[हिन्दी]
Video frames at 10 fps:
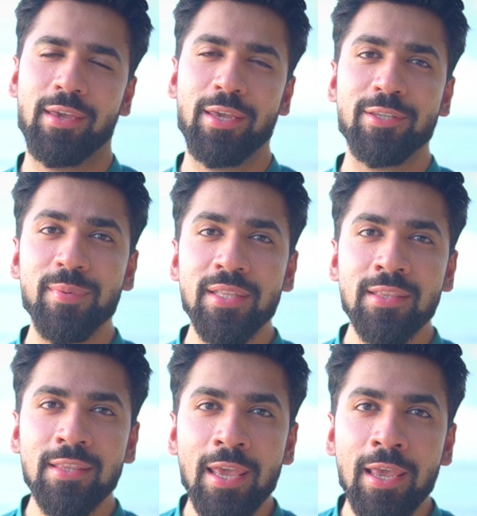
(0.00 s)
इसमें
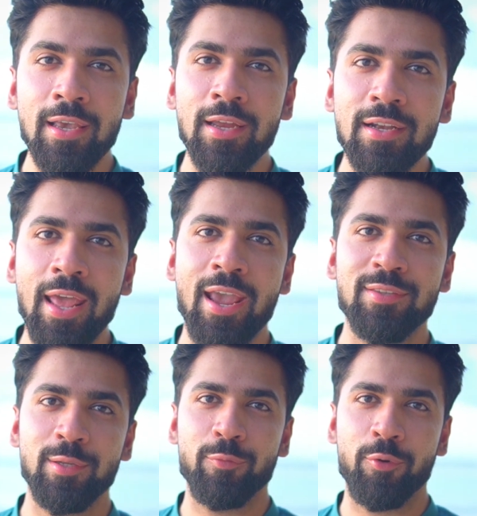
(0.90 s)
थिंक
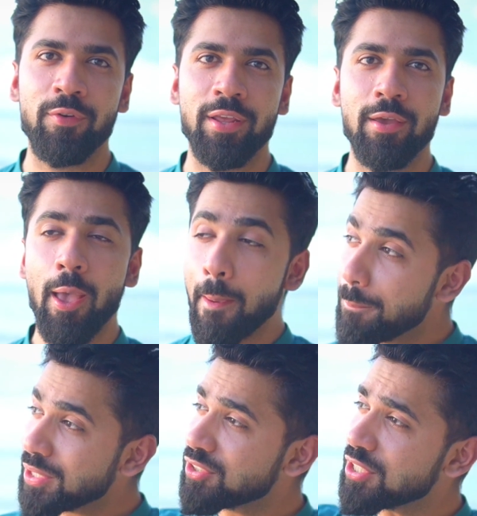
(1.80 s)
टैंक्स इन्वॉल्व हैं
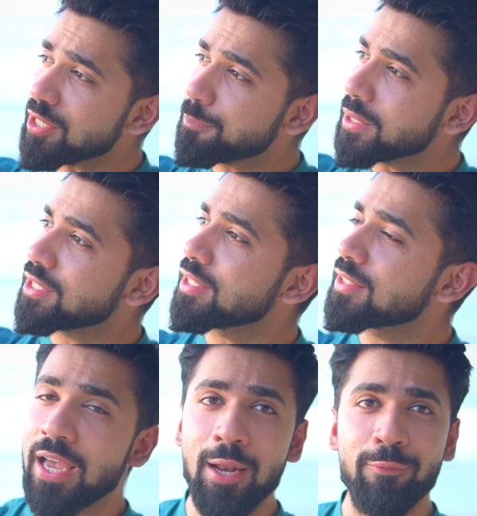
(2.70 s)
पच्चीस पच्चीस
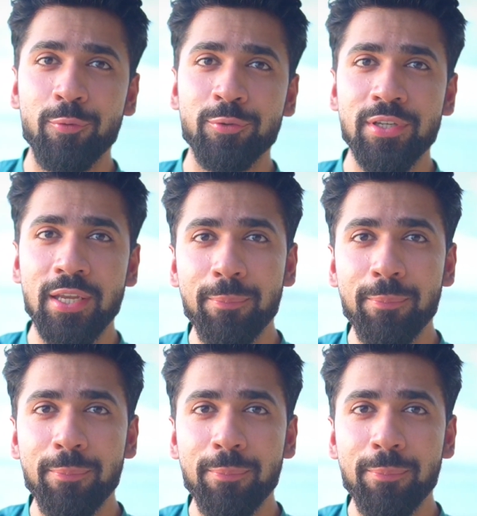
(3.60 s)
साल फ्यूचर की